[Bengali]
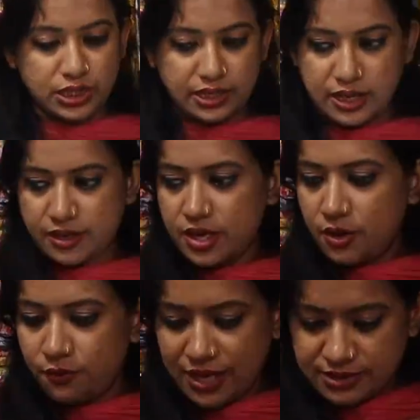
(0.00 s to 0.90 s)
টাকা
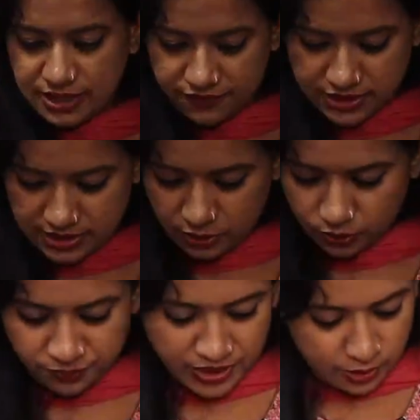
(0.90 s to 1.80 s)
ওয়ান সেভেন জিরো
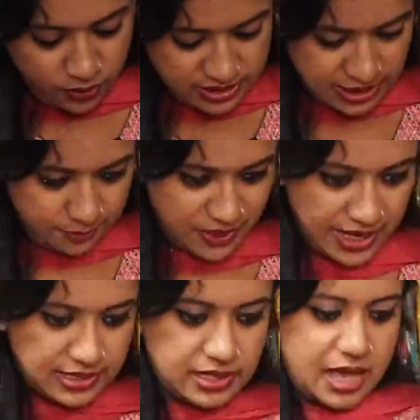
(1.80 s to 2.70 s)
হোলসেল প্রাইস